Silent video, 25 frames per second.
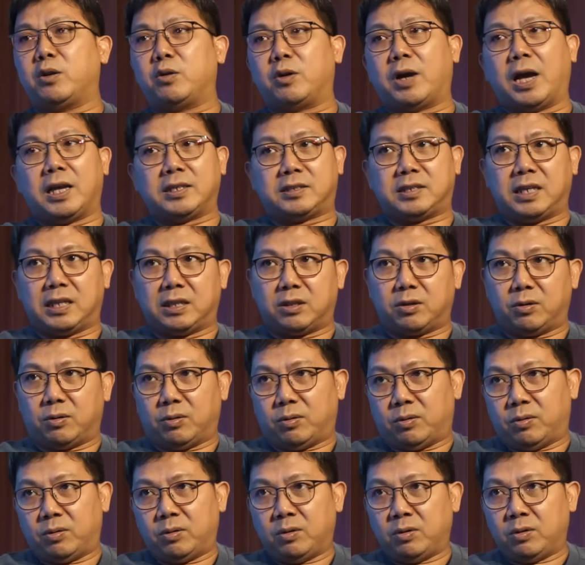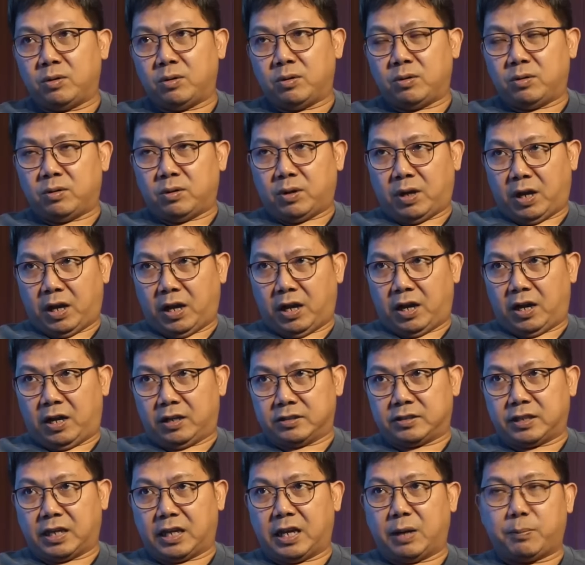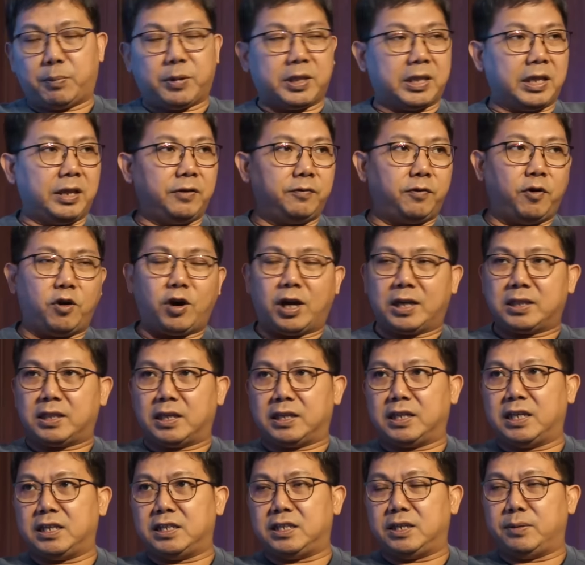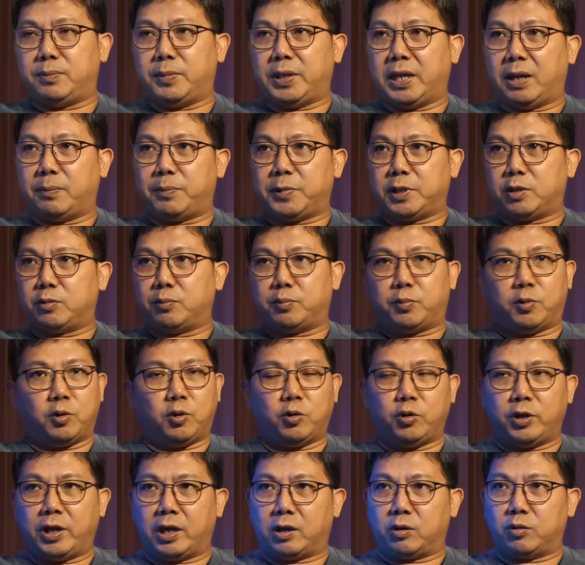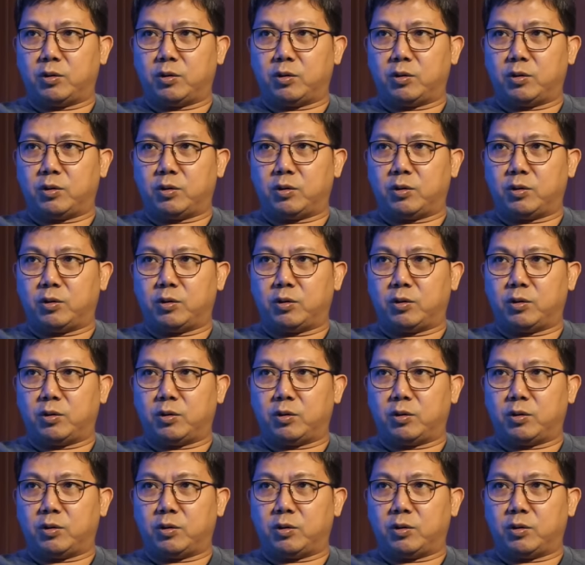nugasin tuh? Nah. Ah, saya dapat info katanya Jimmy Napitupulu yang